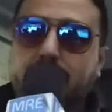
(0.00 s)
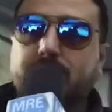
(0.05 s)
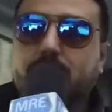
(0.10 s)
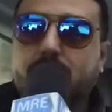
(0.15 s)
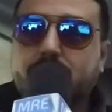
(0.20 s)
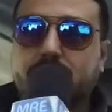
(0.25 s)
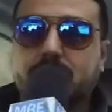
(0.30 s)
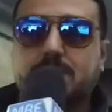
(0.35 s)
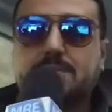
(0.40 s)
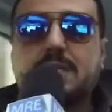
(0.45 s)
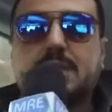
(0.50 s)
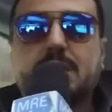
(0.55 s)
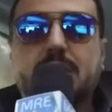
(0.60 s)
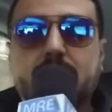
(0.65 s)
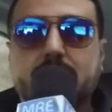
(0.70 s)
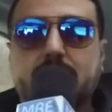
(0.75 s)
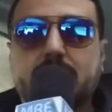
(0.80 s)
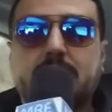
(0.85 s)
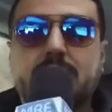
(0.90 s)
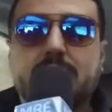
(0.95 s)
دوزيام درت
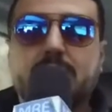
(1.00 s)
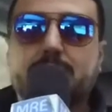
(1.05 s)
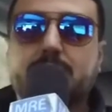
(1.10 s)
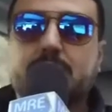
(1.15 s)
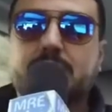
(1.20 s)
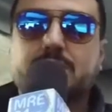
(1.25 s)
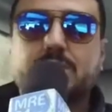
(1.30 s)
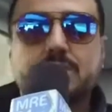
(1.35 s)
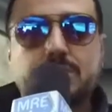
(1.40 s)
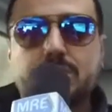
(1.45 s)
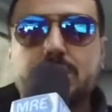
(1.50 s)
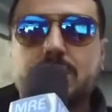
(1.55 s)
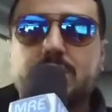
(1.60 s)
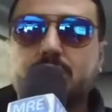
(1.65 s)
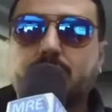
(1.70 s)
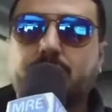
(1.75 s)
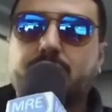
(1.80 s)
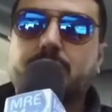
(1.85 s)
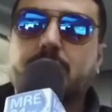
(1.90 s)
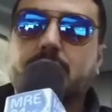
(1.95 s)
ليه لادابتاسيون
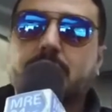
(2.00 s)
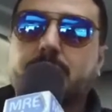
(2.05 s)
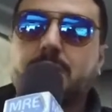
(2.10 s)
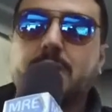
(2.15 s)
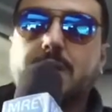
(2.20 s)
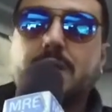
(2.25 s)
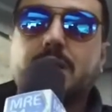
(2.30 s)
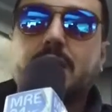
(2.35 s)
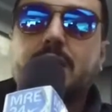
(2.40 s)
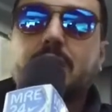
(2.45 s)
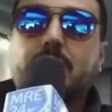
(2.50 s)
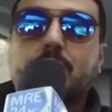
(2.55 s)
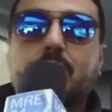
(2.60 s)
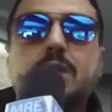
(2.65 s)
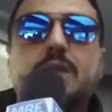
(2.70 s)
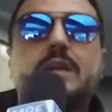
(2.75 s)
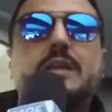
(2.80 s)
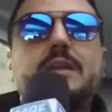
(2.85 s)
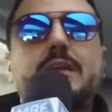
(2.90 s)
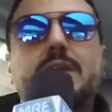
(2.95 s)
درته في المغرب
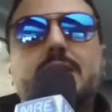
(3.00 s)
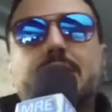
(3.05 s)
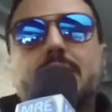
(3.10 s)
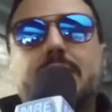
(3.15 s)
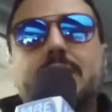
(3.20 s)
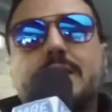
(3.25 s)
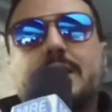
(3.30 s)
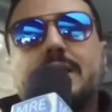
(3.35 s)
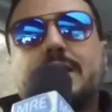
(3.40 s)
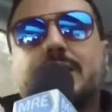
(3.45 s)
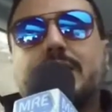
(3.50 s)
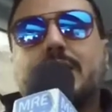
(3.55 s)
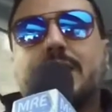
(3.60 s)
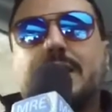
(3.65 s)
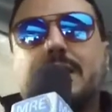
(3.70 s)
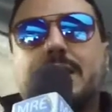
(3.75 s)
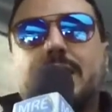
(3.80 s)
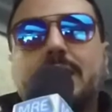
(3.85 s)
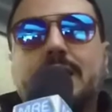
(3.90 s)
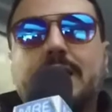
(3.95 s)
ولكن
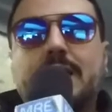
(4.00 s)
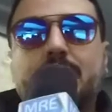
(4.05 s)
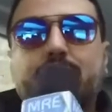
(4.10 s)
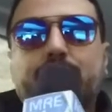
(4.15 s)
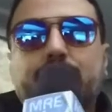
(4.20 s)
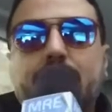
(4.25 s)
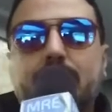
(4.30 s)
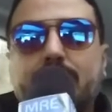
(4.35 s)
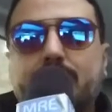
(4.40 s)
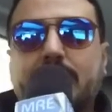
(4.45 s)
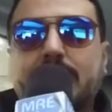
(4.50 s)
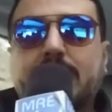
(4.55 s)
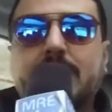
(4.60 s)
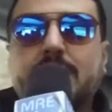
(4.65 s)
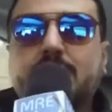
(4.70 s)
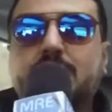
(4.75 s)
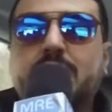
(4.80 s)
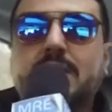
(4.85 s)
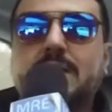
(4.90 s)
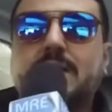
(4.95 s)
الاطفال في هذا
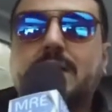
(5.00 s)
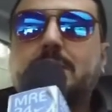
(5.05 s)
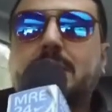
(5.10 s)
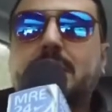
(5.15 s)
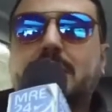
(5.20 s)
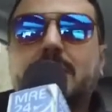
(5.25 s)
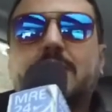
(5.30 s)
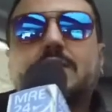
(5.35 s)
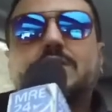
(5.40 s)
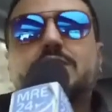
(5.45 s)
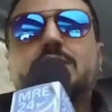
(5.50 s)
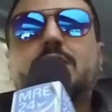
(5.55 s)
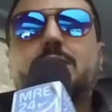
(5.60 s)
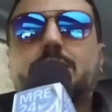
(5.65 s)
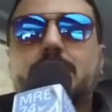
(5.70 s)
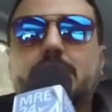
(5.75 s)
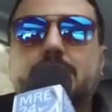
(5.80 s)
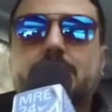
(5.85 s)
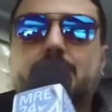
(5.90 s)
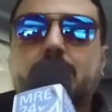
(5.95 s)
لاج هذا ما نكرهش ندير
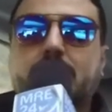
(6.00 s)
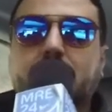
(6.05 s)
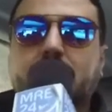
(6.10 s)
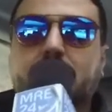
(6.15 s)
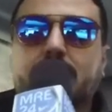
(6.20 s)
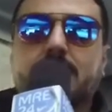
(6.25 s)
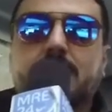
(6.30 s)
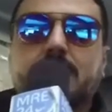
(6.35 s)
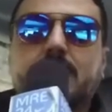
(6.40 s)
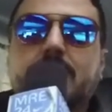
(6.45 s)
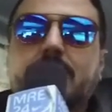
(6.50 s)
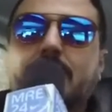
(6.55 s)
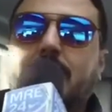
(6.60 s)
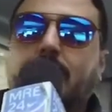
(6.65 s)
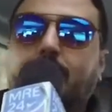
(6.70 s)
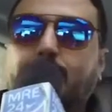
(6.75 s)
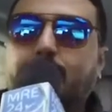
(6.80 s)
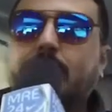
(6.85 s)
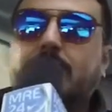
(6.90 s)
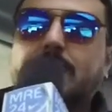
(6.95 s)
برنامج بحال هكا
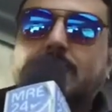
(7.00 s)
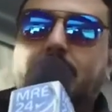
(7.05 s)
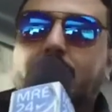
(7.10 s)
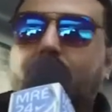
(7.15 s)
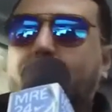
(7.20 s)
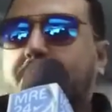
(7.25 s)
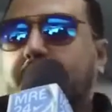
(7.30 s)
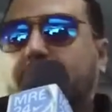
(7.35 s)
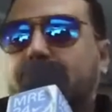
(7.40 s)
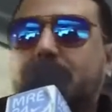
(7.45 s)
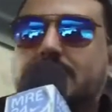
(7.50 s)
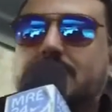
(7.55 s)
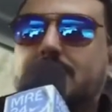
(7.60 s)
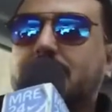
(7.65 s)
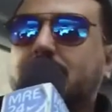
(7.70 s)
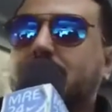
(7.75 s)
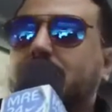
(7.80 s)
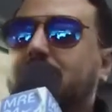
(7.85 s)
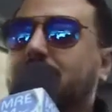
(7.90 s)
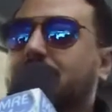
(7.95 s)
العفويه ديالهم غادي
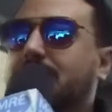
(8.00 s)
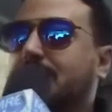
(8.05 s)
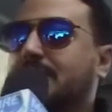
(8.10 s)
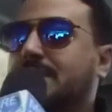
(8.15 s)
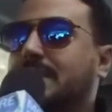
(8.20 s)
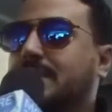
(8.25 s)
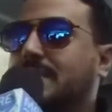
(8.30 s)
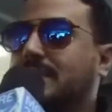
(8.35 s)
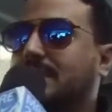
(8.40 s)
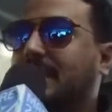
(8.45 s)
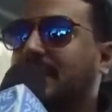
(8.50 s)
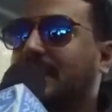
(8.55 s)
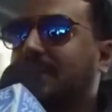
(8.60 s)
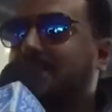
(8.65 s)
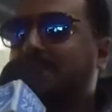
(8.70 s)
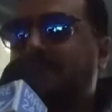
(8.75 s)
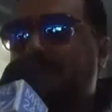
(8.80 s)
يا سلام